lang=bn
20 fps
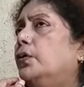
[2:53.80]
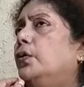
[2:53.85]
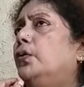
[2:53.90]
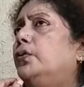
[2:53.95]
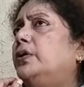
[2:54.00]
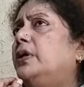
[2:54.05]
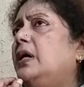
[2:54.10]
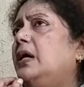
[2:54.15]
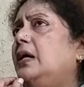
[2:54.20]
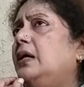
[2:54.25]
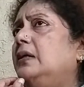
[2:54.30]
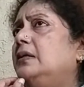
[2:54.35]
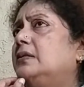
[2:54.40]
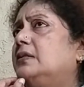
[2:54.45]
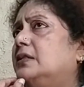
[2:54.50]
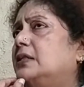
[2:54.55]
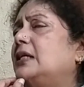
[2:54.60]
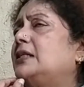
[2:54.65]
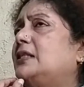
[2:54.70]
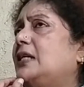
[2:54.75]
গোটা
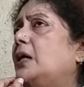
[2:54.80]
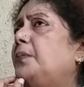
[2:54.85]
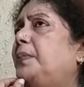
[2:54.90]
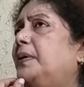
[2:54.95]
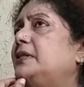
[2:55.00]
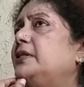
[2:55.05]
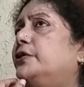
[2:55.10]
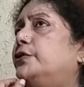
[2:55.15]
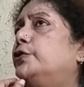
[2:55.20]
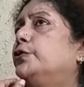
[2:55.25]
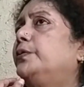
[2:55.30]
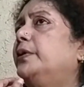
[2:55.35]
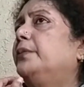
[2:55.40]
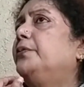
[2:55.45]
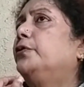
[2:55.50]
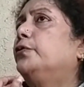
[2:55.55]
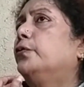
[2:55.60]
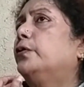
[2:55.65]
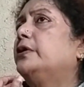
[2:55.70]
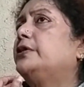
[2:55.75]
চার পাঁচের ছবি
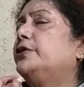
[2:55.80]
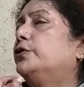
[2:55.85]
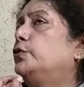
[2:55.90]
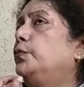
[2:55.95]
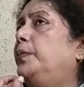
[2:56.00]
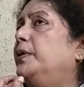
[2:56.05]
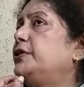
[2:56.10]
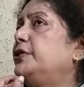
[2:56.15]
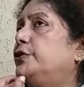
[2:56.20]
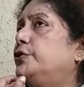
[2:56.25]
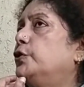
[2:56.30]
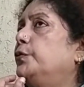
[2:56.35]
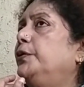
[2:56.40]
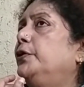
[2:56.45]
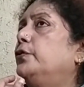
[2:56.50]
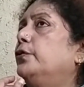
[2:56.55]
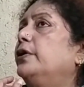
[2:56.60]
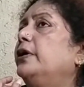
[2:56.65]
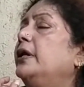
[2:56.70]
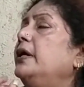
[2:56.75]
আমি করেছি খুব বেশি ছবি
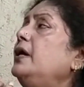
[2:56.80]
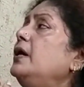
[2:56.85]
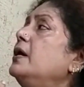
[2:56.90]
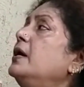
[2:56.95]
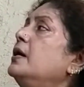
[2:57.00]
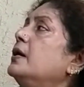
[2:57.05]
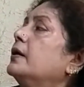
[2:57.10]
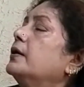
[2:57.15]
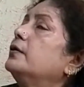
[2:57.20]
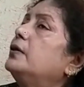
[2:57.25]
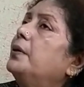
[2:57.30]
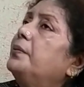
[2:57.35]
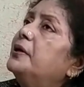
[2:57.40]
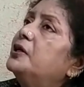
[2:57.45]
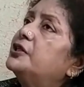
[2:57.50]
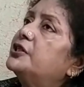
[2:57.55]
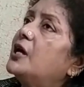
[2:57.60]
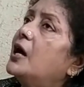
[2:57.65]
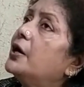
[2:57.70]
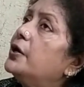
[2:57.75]
করিনি কিন্তু
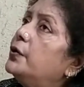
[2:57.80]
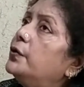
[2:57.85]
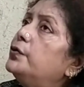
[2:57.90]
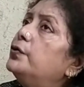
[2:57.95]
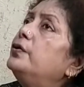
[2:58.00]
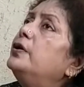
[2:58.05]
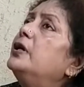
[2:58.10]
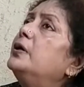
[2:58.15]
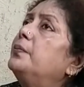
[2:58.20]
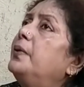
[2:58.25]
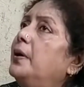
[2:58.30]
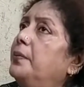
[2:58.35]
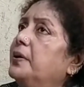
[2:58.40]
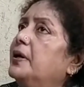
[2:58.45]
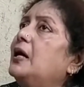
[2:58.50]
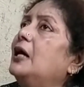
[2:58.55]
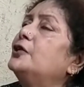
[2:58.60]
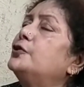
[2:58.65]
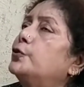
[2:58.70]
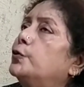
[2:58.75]
আমরা সাংগঠনিকভাবে
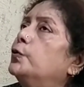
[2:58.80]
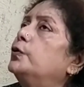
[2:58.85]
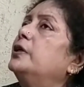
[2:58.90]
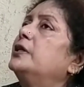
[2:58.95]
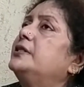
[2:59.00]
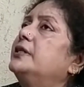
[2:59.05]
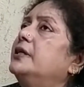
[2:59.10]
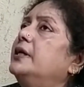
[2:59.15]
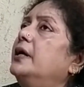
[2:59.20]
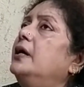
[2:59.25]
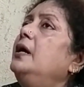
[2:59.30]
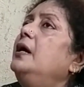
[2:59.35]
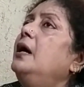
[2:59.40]
কাজ করতে যে